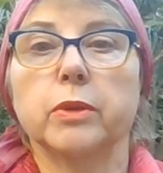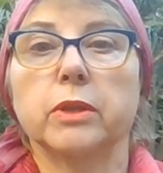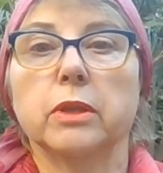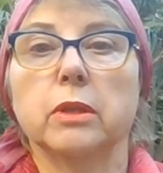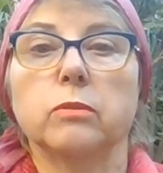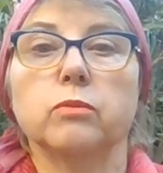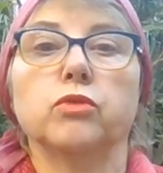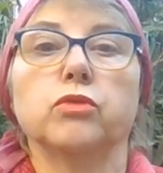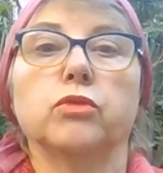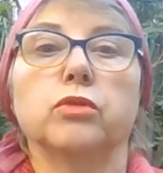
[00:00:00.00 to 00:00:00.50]

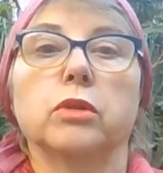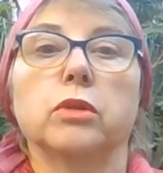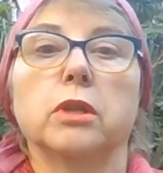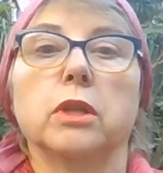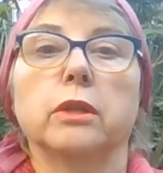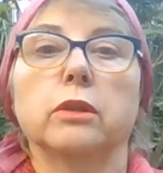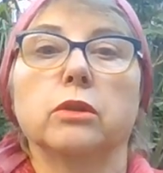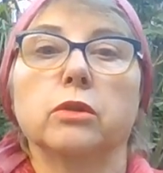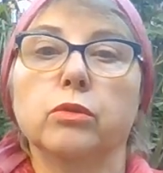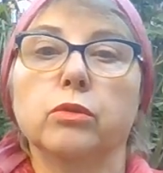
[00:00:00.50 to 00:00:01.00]
потому что
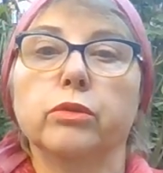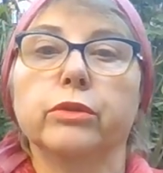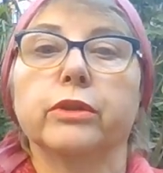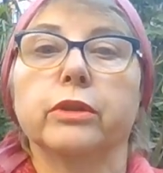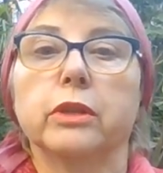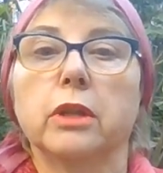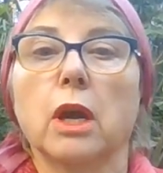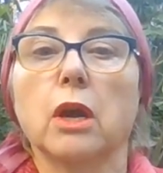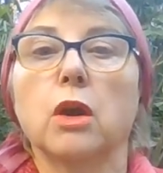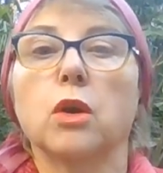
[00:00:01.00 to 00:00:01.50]
ландлорд
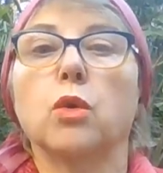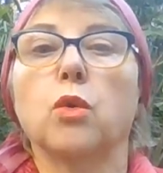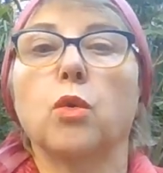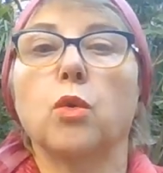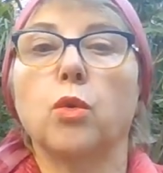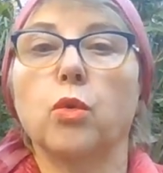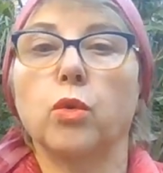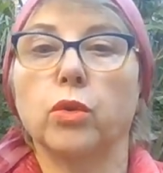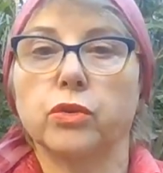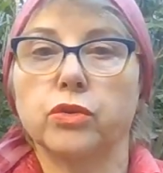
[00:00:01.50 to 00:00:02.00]
так
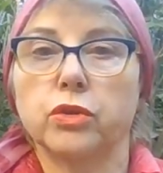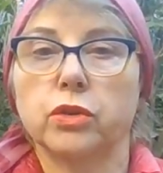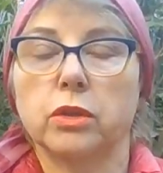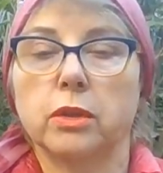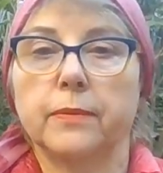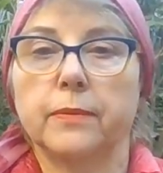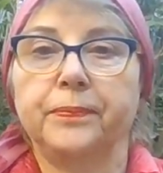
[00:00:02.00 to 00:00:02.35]
хочет.